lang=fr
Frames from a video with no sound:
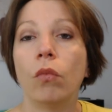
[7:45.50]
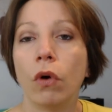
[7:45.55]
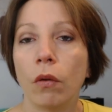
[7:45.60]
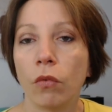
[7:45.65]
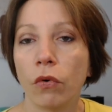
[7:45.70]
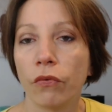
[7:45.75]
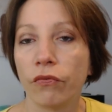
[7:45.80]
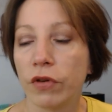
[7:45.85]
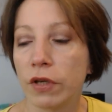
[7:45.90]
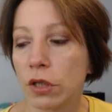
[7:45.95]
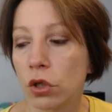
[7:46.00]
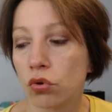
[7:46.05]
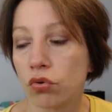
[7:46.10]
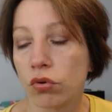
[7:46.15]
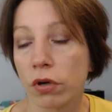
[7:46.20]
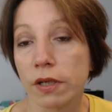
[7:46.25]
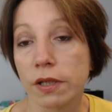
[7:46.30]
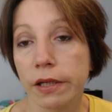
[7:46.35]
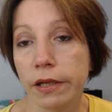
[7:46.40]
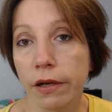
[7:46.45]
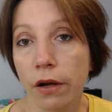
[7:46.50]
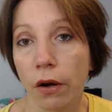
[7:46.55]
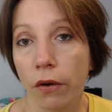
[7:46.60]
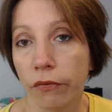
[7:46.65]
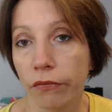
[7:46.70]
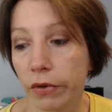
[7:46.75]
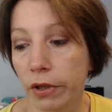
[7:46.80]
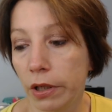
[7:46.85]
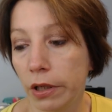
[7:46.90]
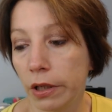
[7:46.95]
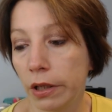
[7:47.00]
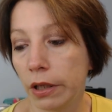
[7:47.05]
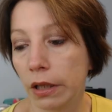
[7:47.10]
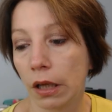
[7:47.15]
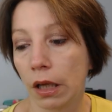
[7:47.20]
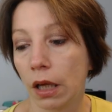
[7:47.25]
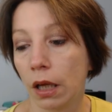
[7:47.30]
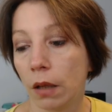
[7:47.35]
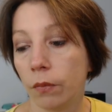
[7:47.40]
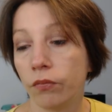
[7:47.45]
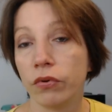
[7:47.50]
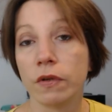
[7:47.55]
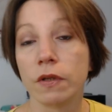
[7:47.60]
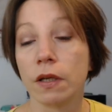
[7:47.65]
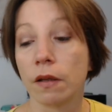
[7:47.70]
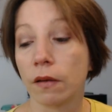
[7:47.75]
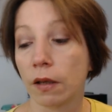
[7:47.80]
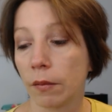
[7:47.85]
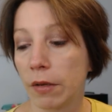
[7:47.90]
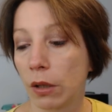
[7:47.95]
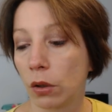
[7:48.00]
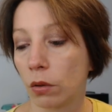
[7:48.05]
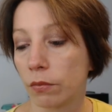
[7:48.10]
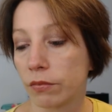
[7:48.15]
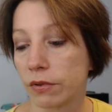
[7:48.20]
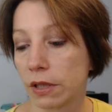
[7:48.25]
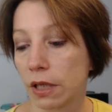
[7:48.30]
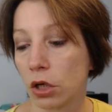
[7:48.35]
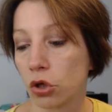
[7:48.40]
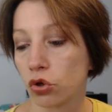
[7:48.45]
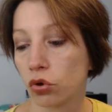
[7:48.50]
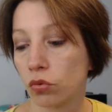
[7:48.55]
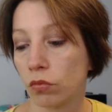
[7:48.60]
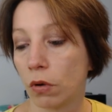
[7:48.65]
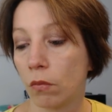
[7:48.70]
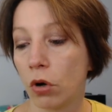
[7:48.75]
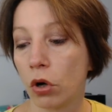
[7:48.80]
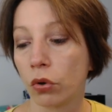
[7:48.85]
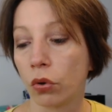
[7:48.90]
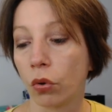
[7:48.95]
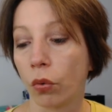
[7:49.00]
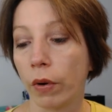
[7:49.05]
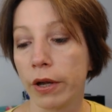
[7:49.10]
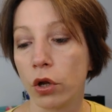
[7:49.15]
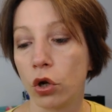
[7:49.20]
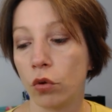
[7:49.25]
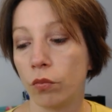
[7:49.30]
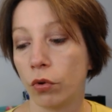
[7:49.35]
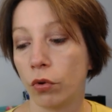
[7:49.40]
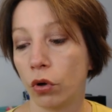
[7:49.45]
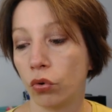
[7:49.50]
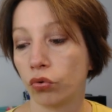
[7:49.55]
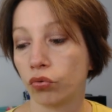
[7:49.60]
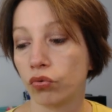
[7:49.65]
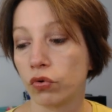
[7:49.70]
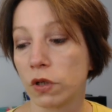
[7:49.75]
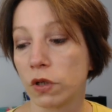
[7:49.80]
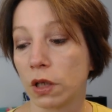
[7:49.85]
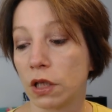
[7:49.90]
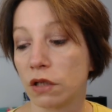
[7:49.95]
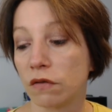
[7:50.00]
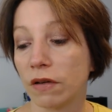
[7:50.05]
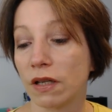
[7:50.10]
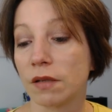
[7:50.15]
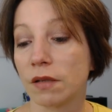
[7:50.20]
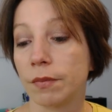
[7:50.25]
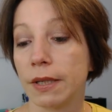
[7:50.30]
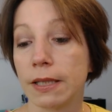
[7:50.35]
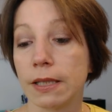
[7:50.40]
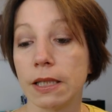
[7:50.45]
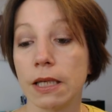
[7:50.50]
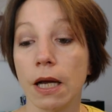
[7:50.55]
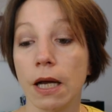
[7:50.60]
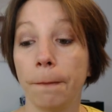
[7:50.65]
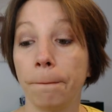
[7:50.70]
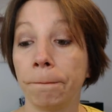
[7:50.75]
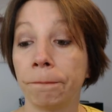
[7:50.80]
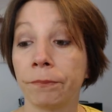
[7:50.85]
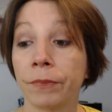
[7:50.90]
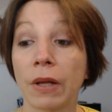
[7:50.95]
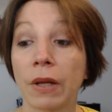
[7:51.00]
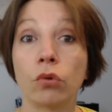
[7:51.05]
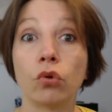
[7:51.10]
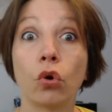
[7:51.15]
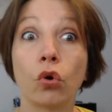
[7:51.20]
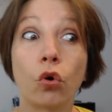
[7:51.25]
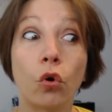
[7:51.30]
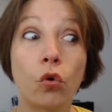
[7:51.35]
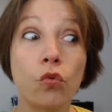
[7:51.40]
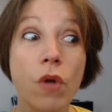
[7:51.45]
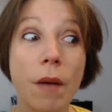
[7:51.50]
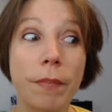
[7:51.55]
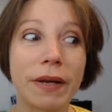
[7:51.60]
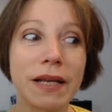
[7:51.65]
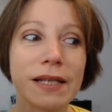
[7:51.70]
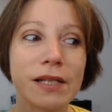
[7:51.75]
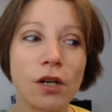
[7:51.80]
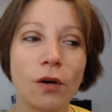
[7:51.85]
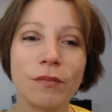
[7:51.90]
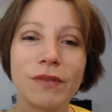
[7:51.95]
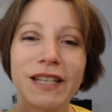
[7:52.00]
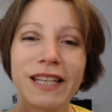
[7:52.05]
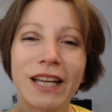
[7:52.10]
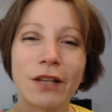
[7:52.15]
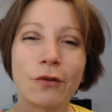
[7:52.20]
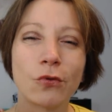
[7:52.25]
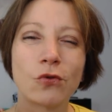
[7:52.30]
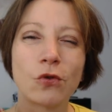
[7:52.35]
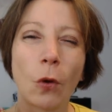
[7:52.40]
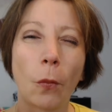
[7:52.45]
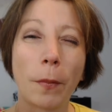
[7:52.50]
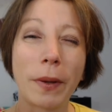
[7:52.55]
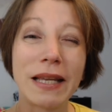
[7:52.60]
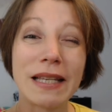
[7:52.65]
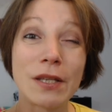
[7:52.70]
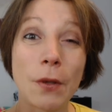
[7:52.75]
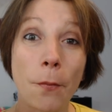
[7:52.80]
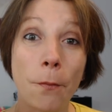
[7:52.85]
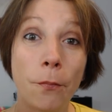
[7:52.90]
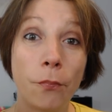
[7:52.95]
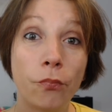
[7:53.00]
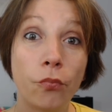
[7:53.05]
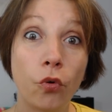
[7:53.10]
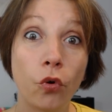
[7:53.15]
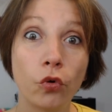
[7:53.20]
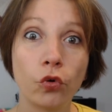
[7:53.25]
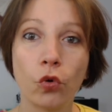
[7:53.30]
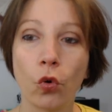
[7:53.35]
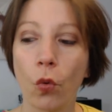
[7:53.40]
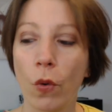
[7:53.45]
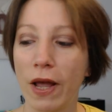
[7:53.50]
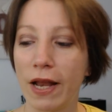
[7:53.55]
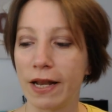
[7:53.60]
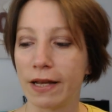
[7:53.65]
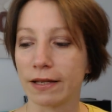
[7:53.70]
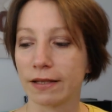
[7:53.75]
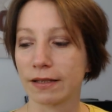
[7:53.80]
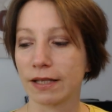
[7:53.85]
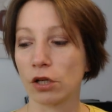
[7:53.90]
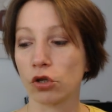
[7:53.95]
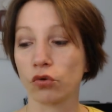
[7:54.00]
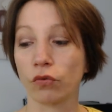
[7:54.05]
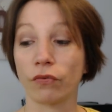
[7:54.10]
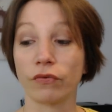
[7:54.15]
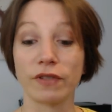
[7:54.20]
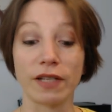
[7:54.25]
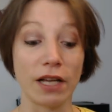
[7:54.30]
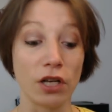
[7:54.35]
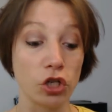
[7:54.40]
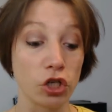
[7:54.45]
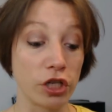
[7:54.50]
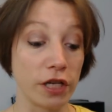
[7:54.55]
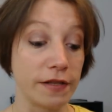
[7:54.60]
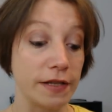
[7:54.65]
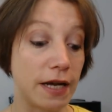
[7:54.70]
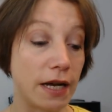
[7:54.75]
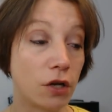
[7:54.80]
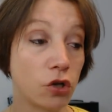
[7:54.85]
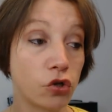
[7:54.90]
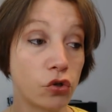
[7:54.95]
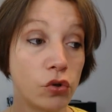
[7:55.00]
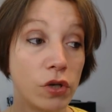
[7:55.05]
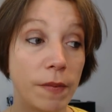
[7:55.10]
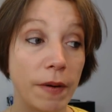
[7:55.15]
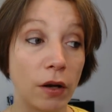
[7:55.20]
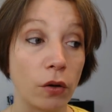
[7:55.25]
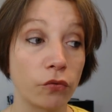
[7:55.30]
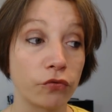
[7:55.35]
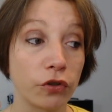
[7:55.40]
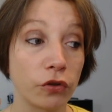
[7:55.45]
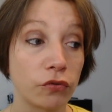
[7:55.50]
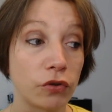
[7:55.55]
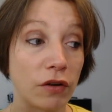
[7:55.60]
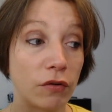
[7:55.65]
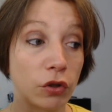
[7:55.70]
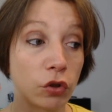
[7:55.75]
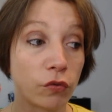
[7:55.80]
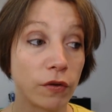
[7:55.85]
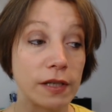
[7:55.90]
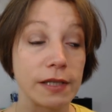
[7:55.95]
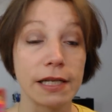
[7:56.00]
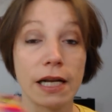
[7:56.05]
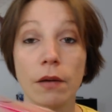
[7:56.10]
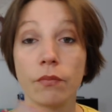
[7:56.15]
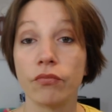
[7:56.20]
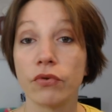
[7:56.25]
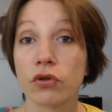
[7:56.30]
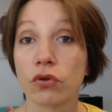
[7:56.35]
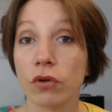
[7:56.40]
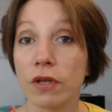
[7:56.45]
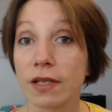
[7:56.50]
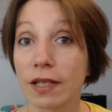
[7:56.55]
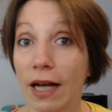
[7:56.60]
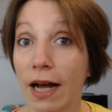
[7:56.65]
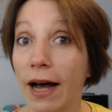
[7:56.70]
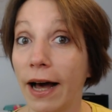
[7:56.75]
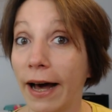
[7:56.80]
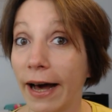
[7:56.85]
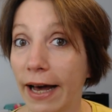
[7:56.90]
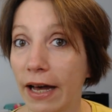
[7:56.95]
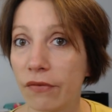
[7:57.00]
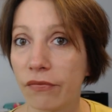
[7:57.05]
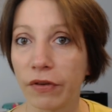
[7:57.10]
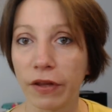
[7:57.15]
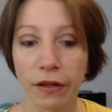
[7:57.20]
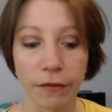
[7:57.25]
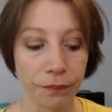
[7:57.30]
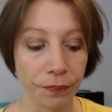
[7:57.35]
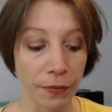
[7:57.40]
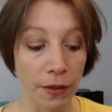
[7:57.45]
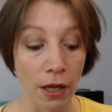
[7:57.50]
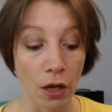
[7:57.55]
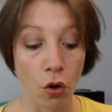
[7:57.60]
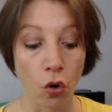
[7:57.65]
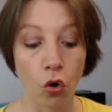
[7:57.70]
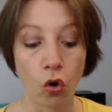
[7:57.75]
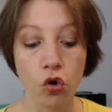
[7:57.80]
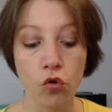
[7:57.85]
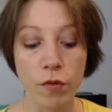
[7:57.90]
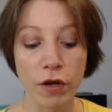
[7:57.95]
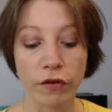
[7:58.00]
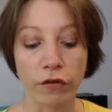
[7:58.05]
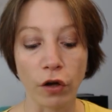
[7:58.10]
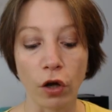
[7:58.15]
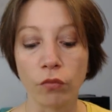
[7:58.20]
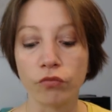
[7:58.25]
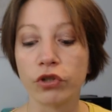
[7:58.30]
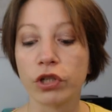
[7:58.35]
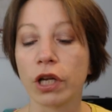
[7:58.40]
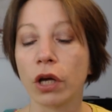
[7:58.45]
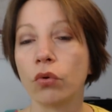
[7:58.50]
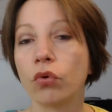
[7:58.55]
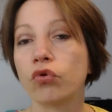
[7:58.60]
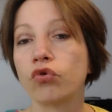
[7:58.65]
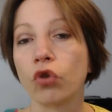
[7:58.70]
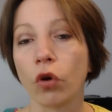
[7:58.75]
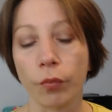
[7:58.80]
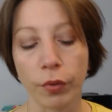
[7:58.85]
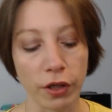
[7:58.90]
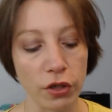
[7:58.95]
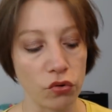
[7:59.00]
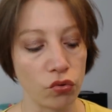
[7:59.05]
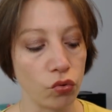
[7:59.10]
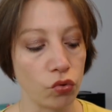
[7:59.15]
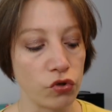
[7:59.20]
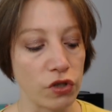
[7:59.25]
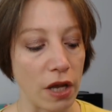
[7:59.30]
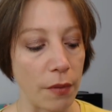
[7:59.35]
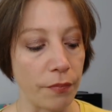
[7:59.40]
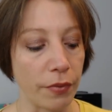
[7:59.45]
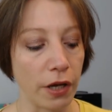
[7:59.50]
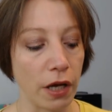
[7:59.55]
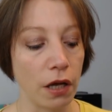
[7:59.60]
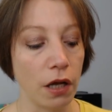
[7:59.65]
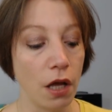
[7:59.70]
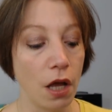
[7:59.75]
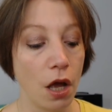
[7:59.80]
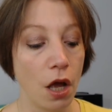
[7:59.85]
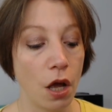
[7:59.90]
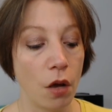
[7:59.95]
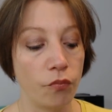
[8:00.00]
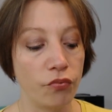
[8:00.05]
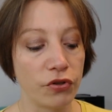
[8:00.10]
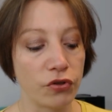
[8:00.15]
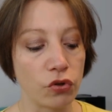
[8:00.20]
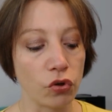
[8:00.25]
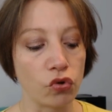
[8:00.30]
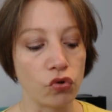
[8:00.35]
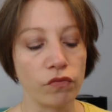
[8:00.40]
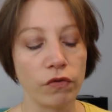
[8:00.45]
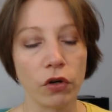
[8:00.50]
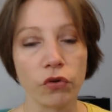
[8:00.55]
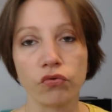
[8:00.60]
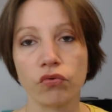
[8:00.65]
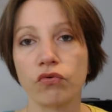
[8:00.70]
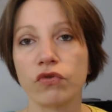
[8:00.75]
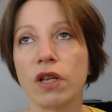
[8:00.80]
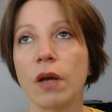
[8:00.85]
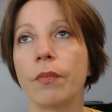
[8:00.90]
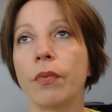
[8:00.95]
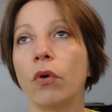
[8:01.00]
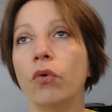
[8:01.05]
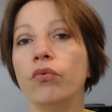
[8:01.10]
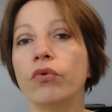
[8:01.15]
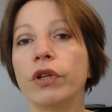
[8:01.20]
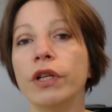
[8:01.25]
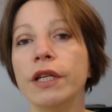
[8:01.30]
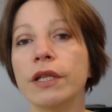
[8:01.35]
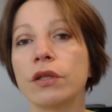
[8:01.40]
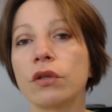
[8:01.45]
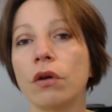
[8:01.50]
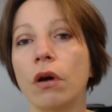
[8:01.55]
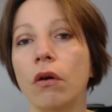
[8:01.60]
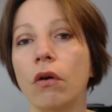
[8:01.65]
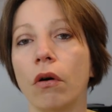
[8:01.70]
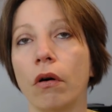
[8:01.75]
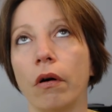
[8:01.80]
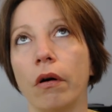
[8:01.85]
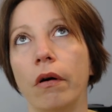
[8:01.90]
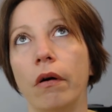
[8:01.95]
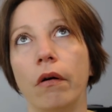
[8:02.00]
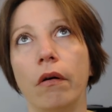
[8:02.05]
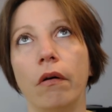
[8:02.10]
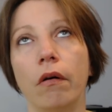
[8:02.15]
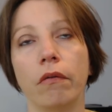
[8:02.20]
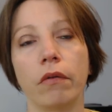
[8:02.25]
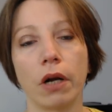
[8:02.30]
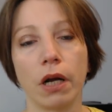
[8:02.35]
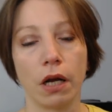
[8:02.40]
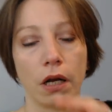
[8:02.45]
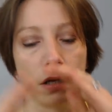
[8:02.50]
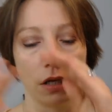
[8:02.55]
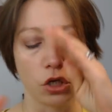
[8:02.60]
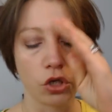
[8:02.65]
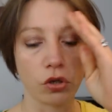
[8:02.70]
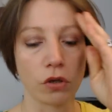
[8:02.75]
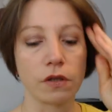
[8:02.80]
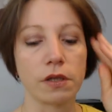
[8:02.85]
Moi, mon fils, il joue à ce qu'il a envie, et puis c'est très bien comme ça, je m'en moque royalement. Le tout, c'est qu'il se fasse plaisir. Donc, on lui a pris ça en petit cadeau surprise pour Noël. Ça, je trouve ça génial. Je suis hyper contente d'avoir trouvé ça, puisqu'il sera ravi. On lui mettra en petit cadeau surprise sous le sapin puisque souvent sous le sapin on lui glisse alors euh, voilà les